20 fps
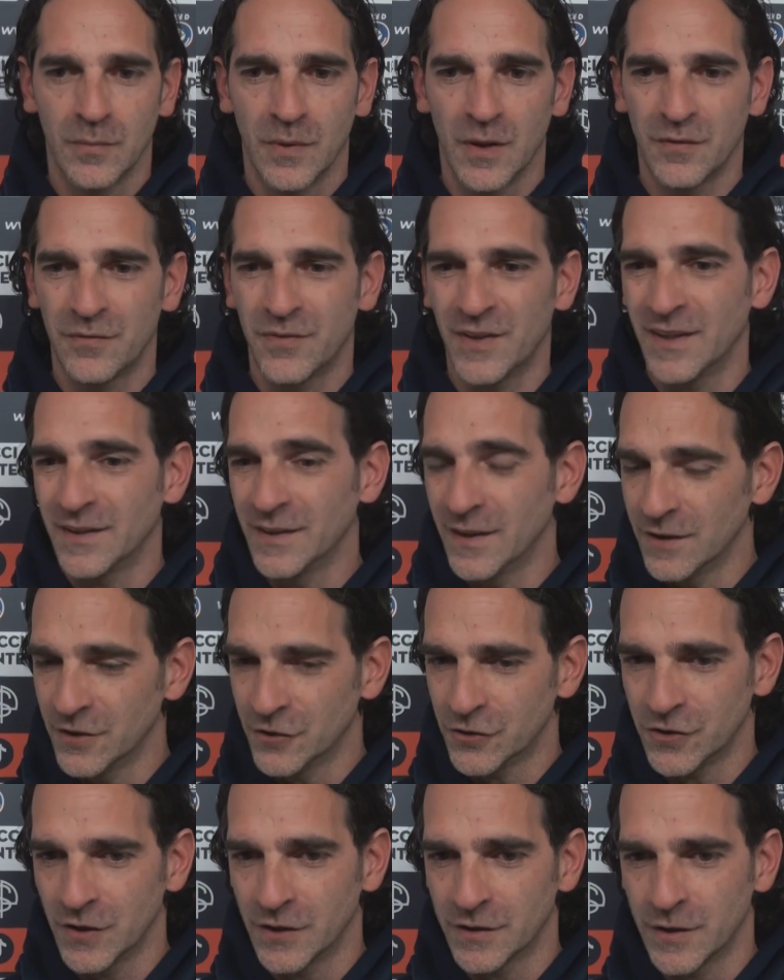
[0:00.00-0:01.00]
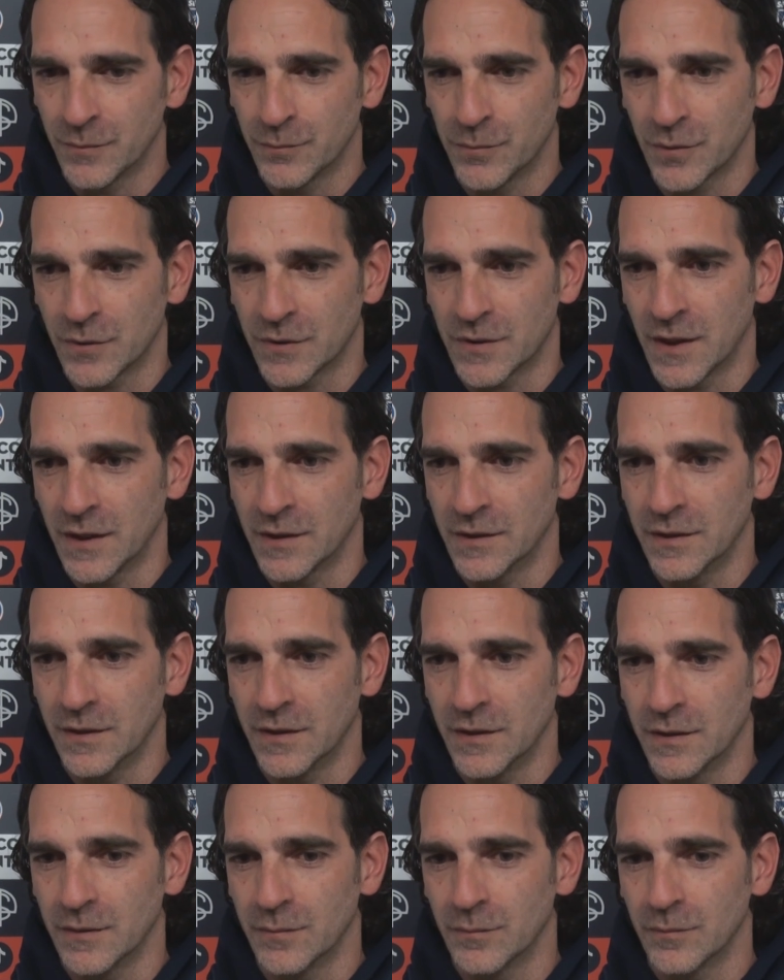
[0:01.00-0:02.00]
a fare delle scelte
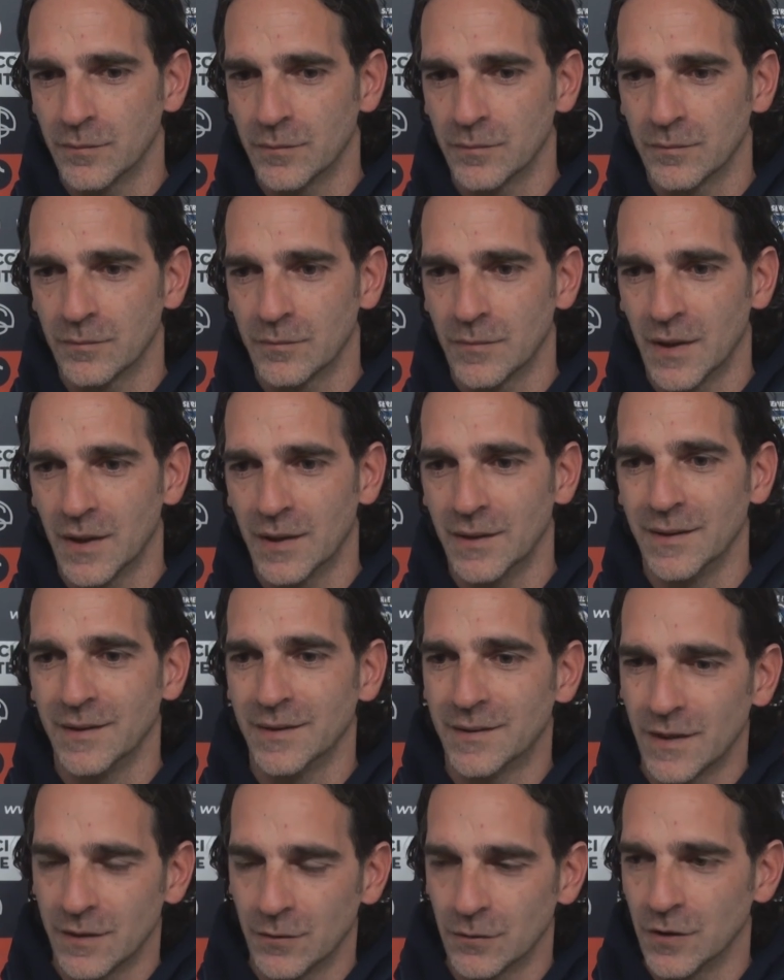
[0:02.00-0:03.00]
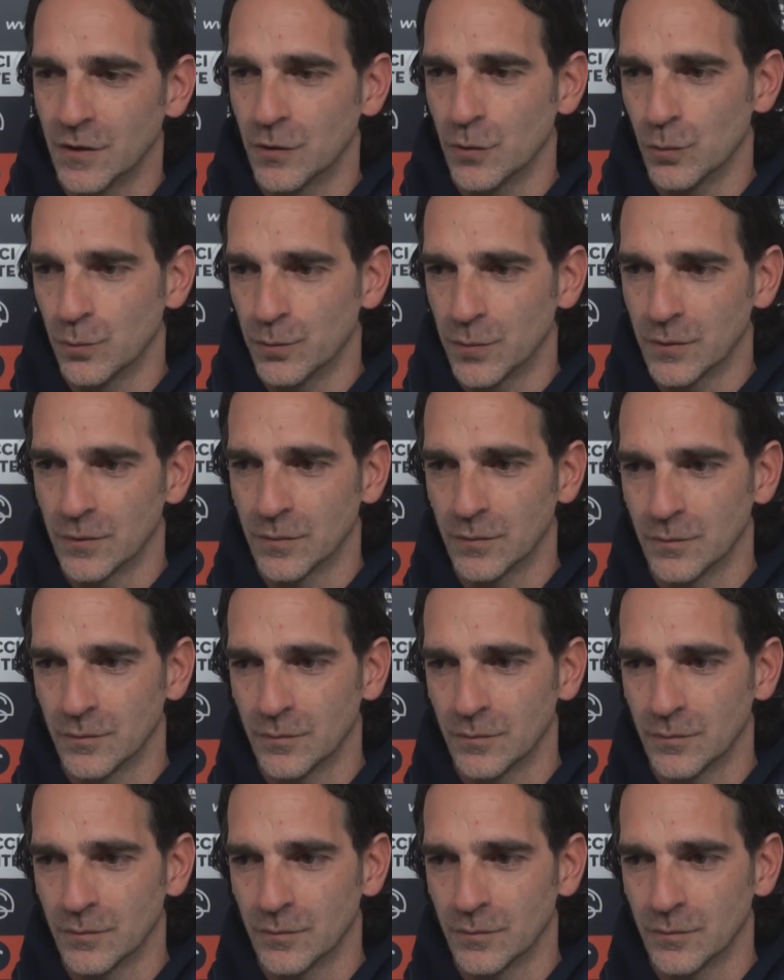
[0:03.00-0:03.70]
importanti all'interno del gruppo